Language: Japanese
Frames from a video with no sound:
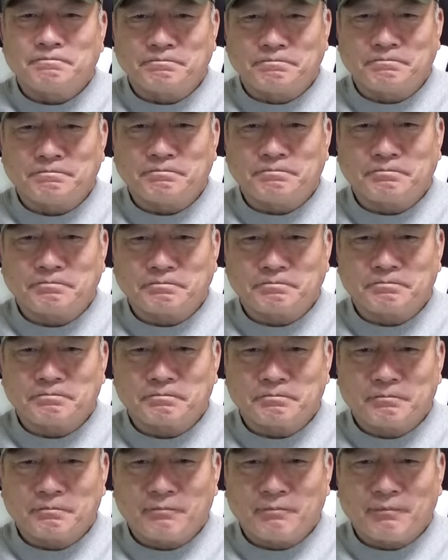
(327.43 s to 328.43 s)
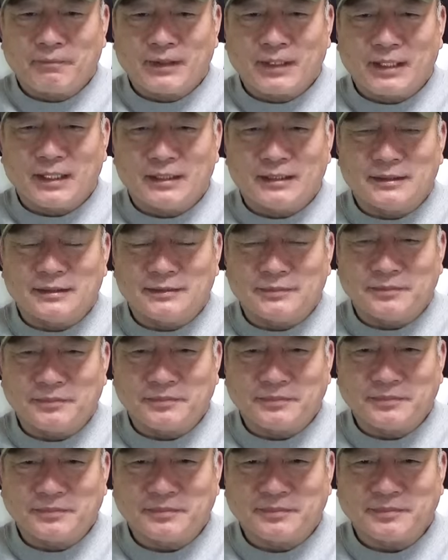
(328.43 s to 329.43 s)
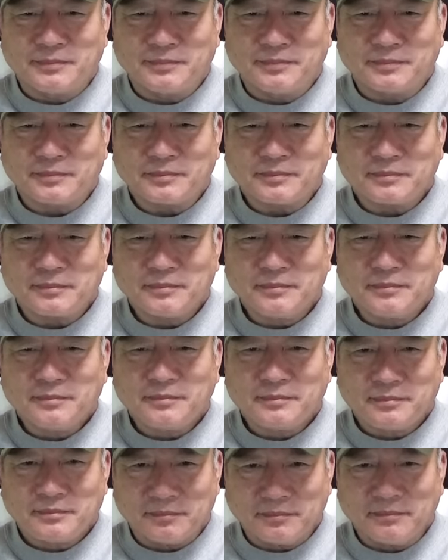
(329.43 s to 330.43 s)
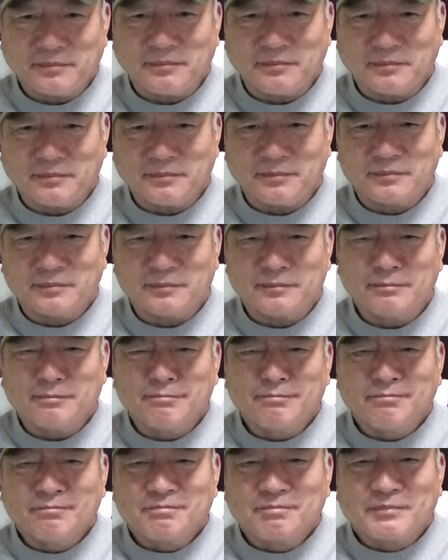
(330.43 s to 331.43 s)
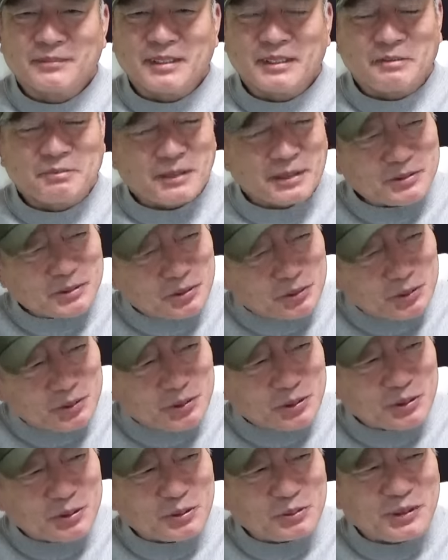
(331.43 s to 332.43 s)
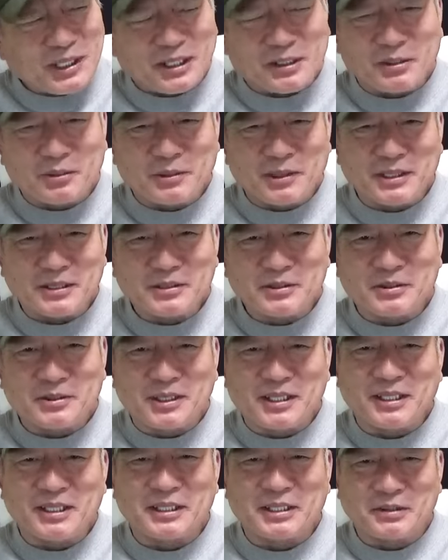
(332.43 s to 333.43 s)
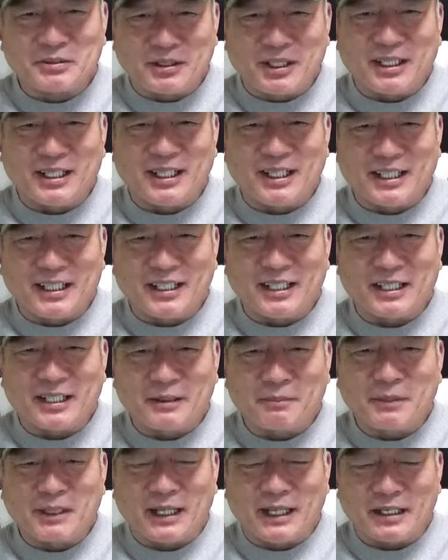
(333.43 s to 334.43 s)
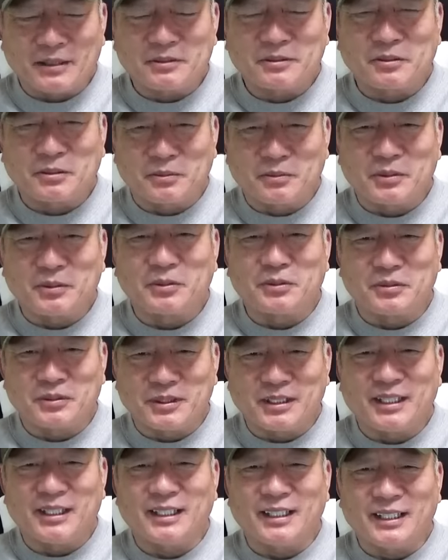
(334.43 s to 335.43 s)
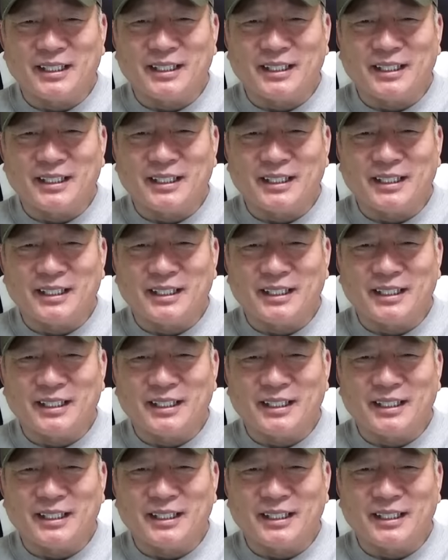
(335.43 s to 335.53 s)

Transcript: お父さんが在籍されてたということでね、そういったこともあるんですかね。まあそういうこともアドバイスの中にはやっぱあると思うよね。